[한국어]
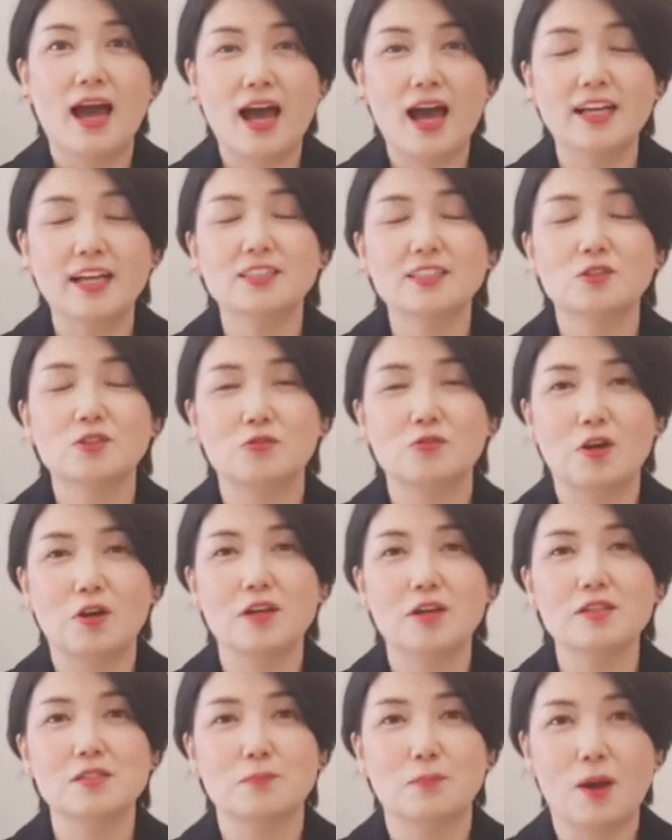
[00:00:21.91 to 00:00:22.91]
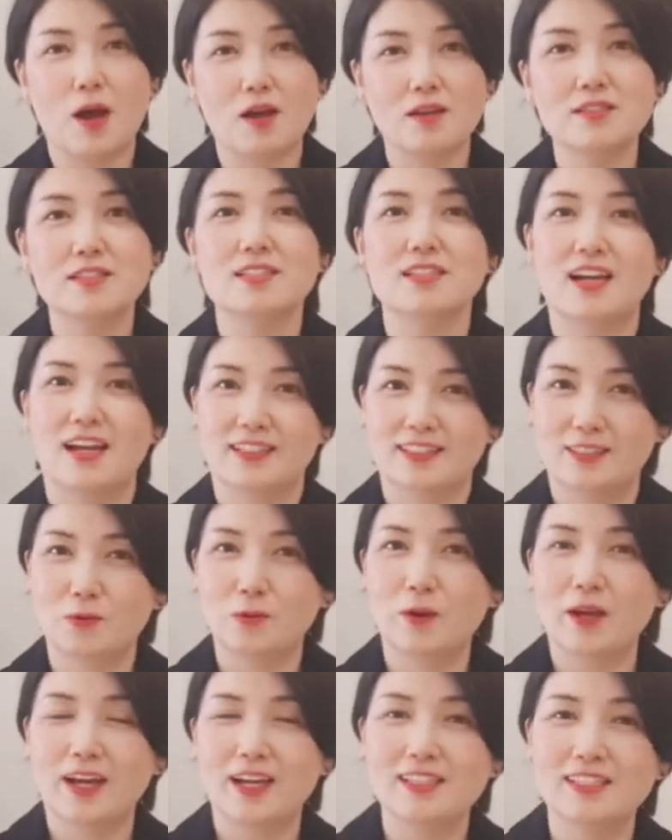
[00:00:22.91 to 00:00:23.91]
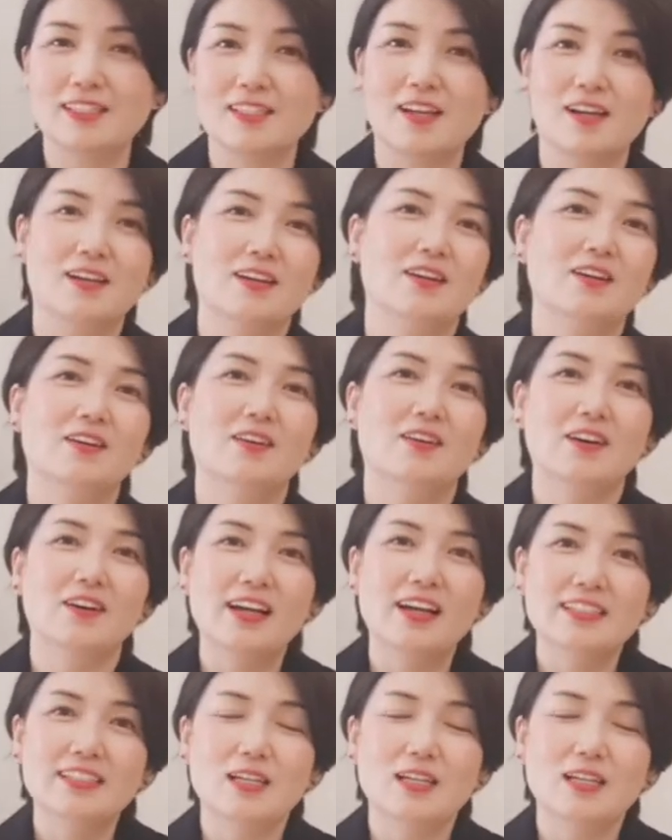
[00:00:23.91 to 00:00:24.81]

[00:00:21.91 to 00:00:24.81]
Hot Cross Buns라는 노래가 있어요.